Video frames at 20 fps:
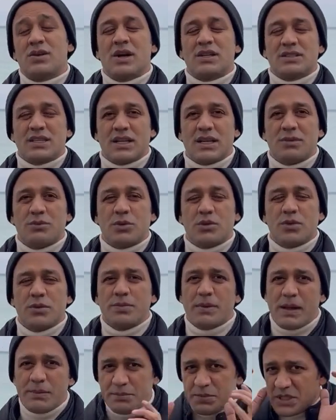হাজারের মতো
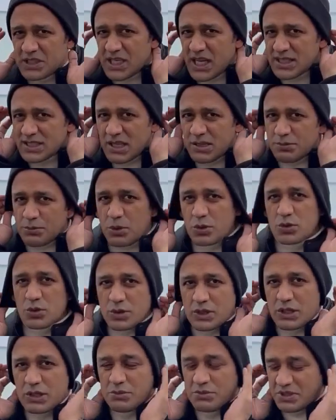প্রায় বিশ হাজার বর্গ
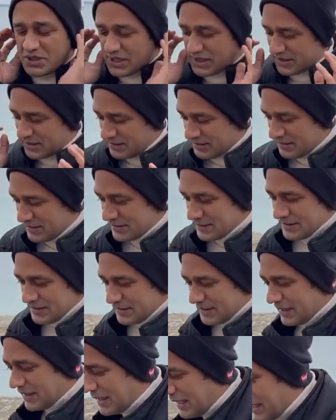কিলোমিটার
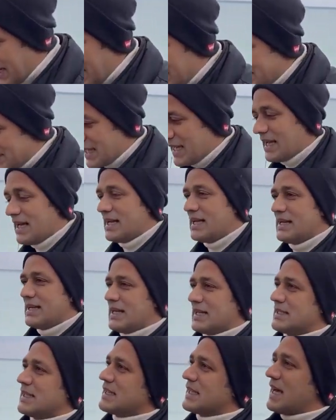এখানে আইসা
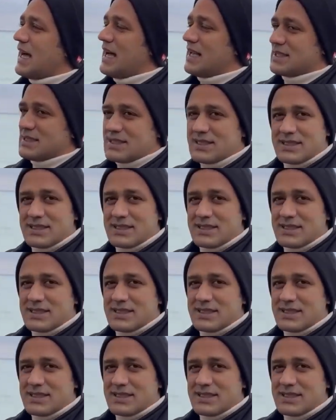একটা গাছ